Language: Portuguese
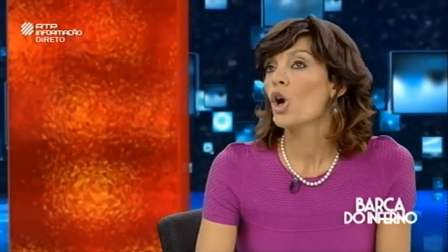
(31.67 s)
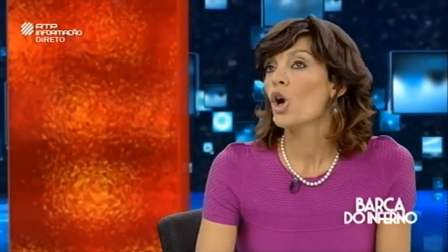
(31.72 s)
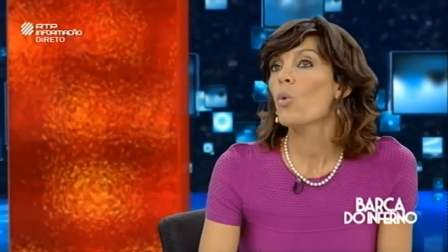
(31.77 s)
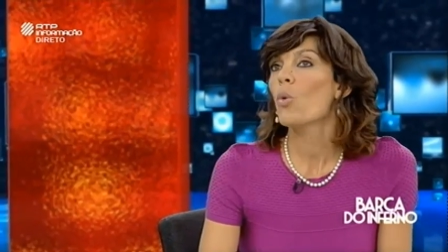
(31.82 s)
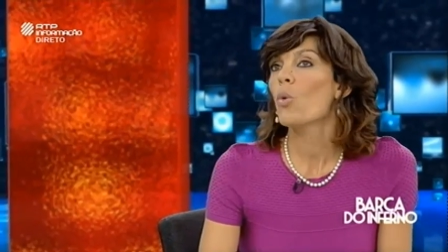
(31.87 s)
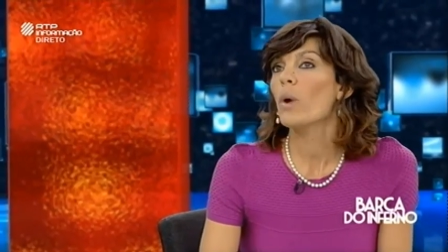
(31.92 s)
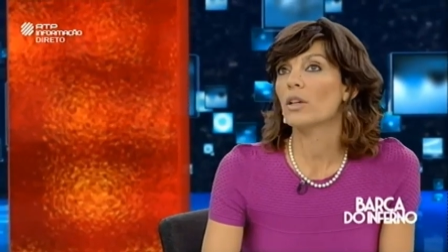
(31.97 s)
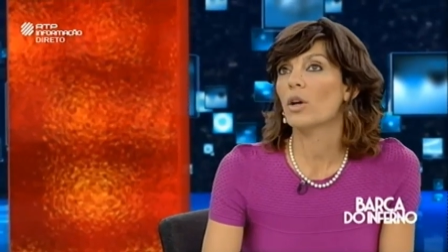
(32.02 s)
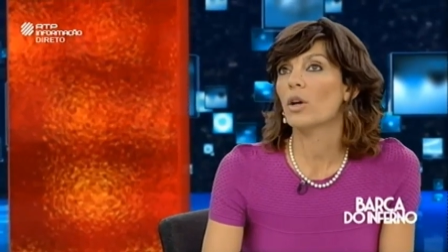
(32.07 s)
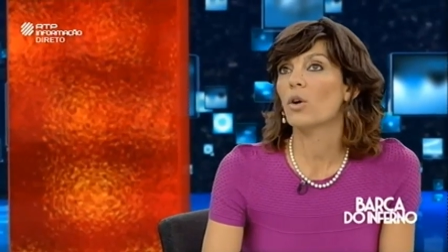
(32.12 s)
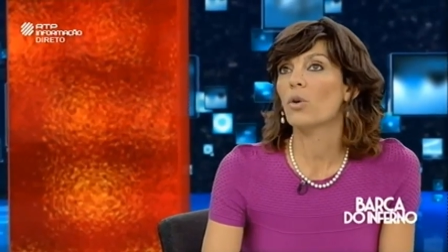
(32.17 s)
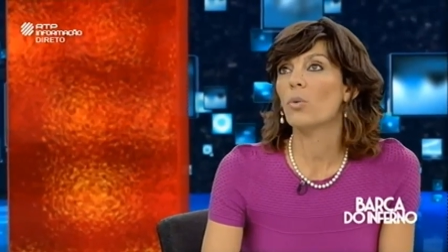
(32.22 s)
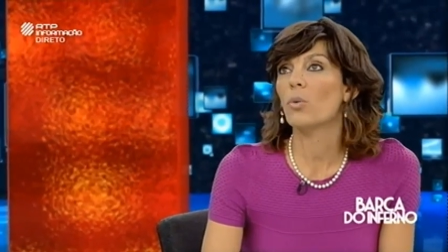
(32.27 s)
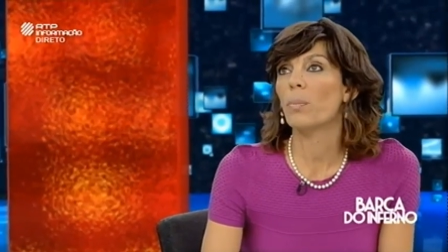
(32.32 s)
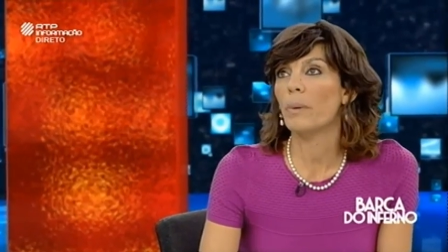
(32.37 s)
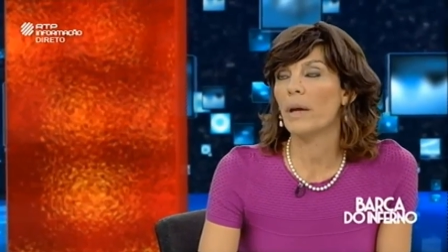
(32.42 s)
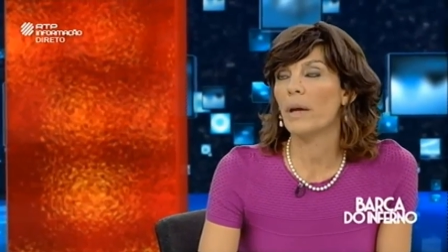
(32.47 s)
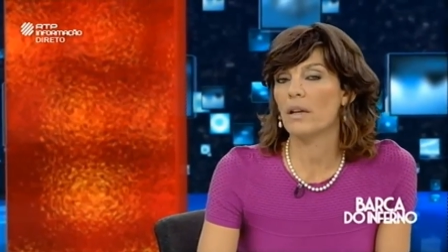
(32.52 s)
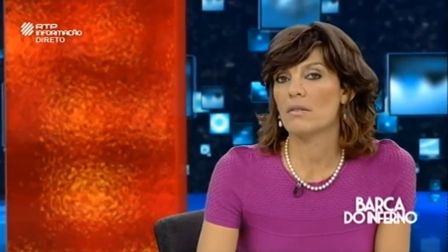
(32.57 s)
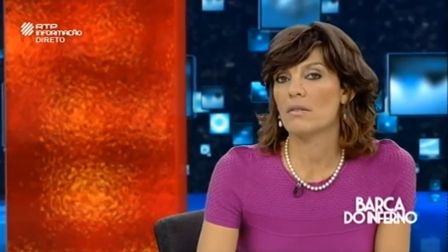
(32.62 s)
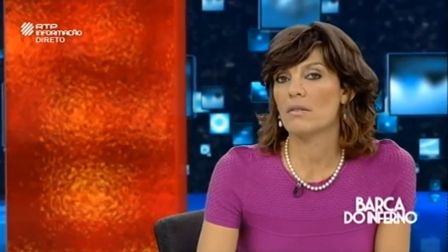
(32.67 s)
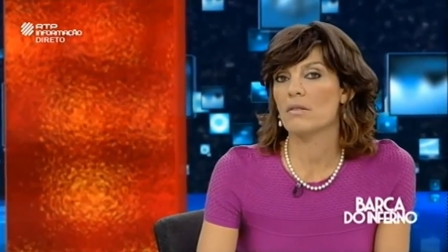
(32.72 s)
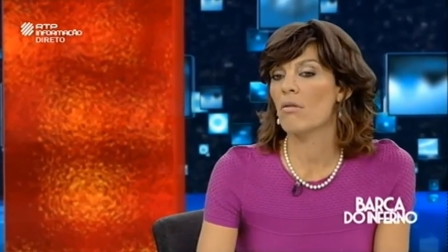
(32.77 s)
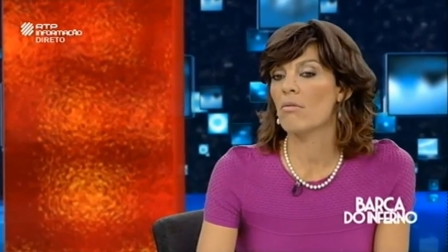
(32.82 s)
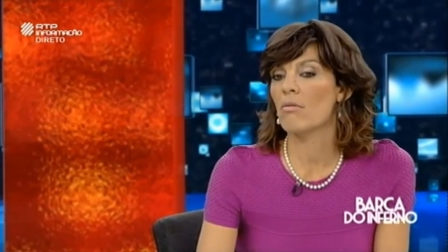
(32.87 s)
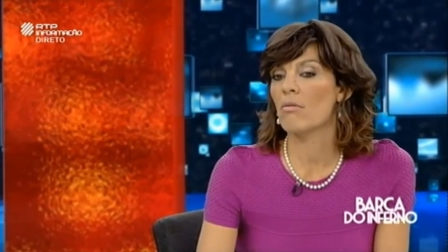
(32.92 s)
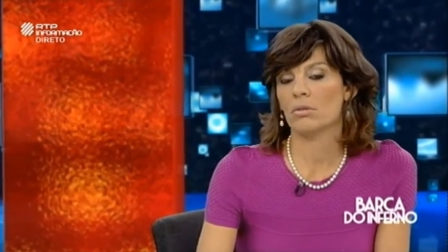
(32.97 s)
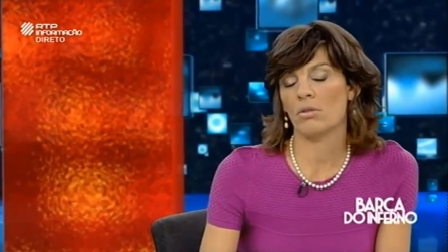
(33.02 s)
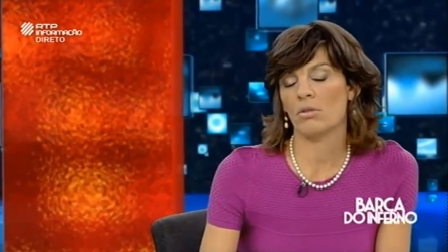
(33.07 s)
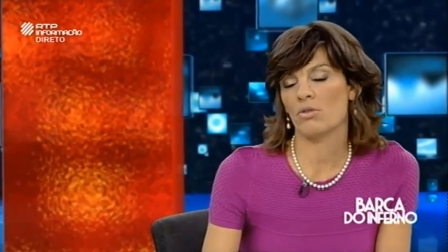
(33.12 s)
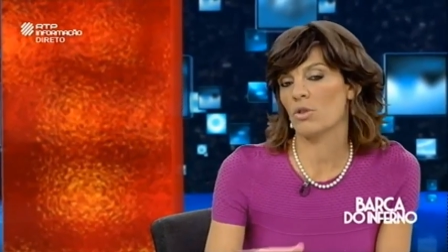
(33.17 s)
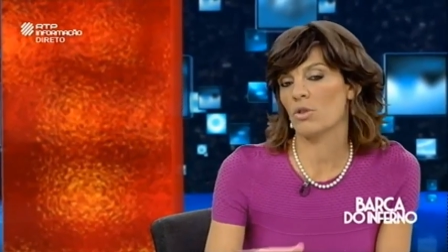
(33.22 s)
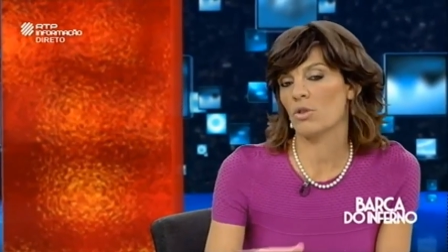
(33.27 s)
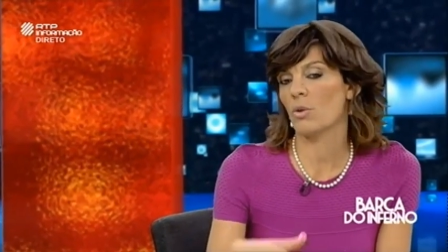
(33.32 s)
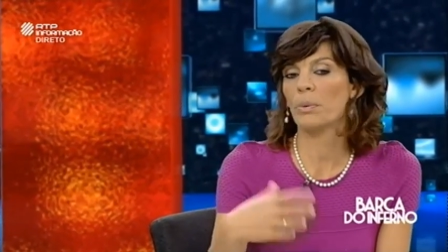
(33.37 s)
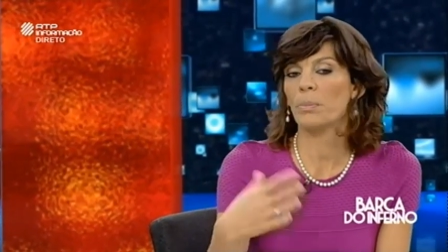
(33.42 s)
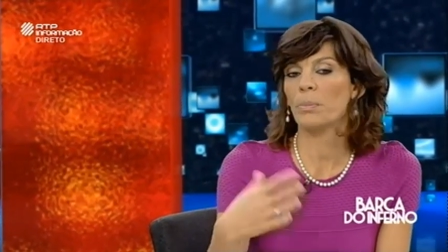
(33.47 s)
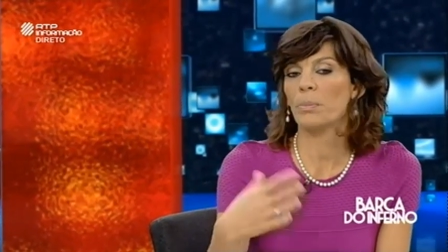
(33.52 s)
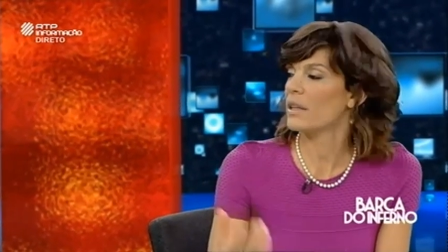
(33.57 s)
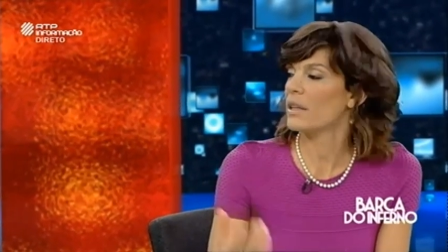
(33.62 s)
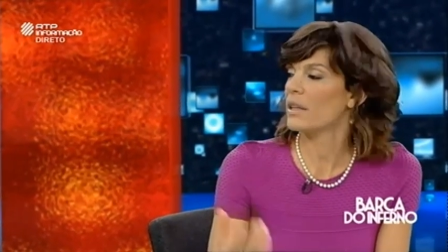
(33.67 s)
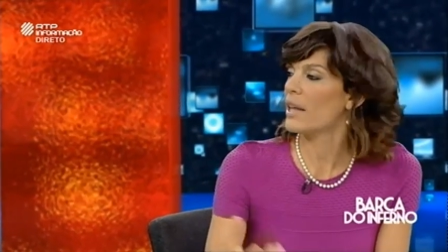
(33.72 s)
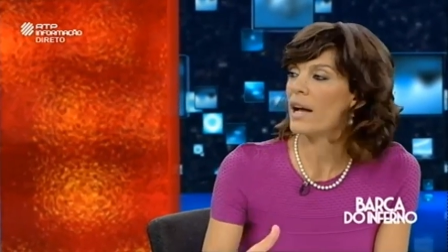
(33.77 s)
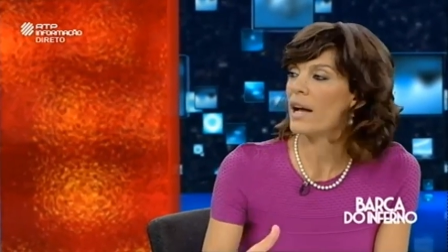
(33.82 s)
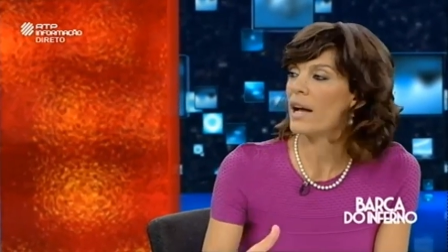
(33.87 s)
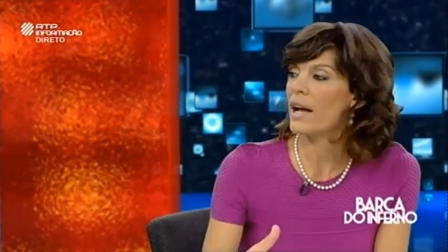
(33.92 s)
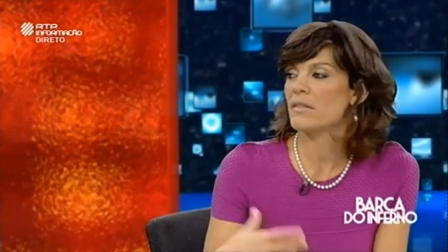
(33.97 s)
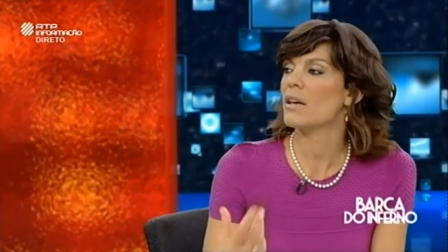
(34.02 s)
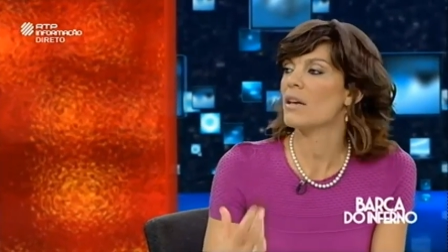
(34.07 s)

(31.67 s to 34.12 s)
Quando recupera, são, não são propriedades